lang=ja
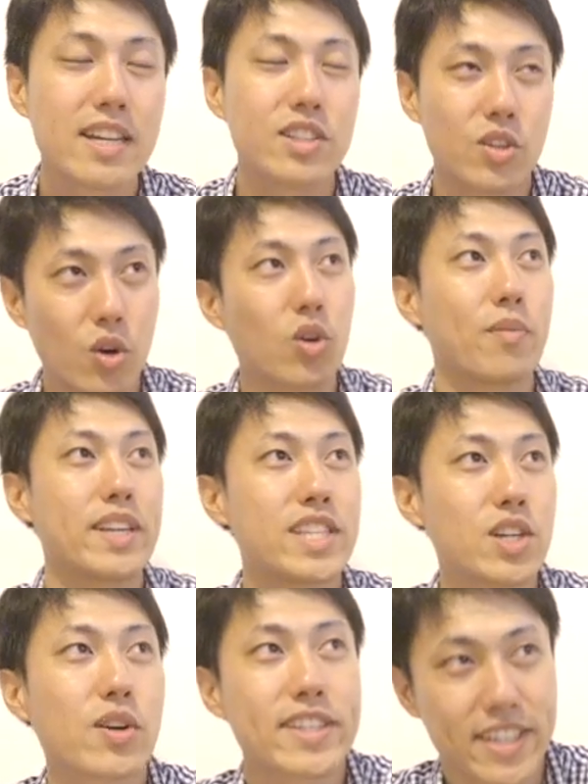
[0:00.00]
日本語めっ
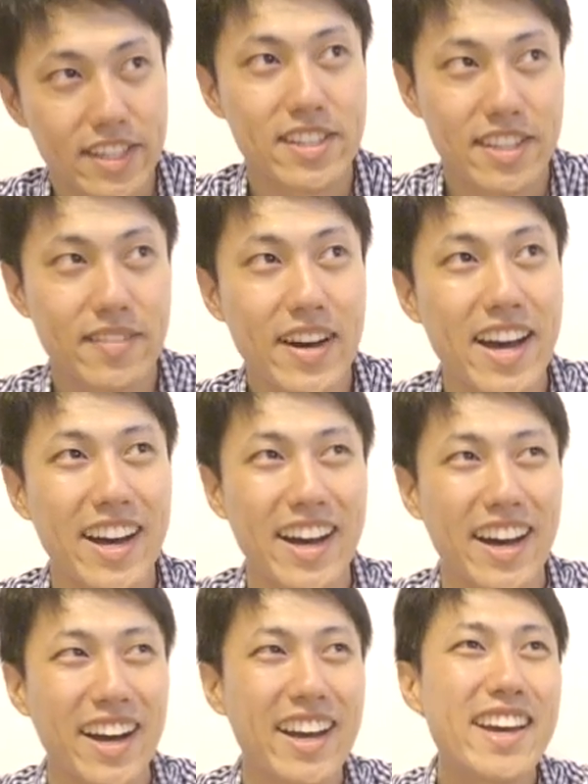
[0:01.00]
ちゃおかしかったですね今
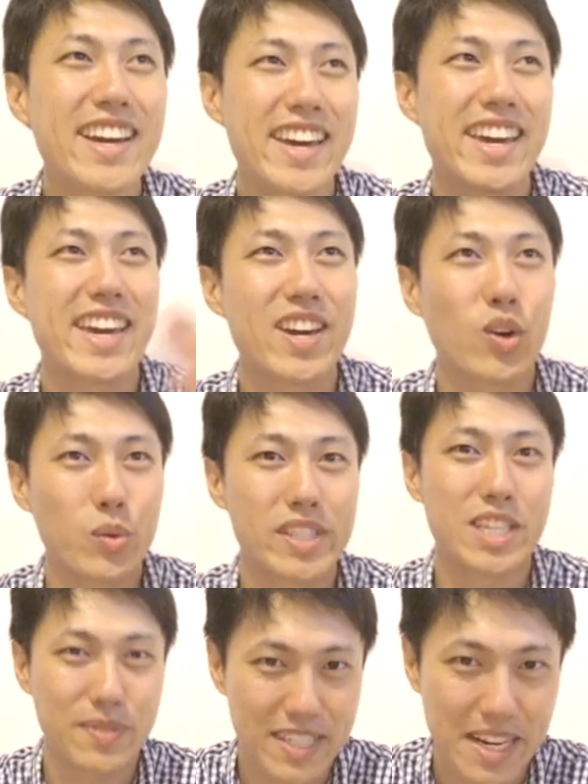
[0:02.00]
お見
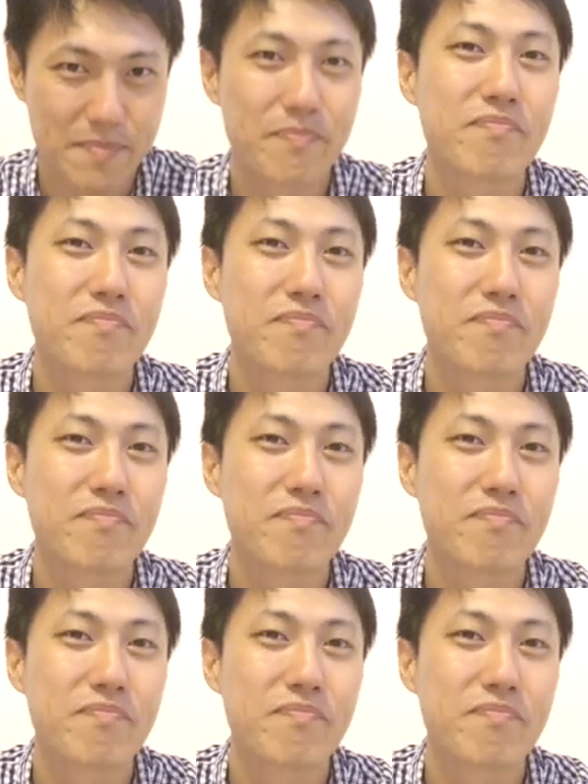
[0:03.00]
せしまし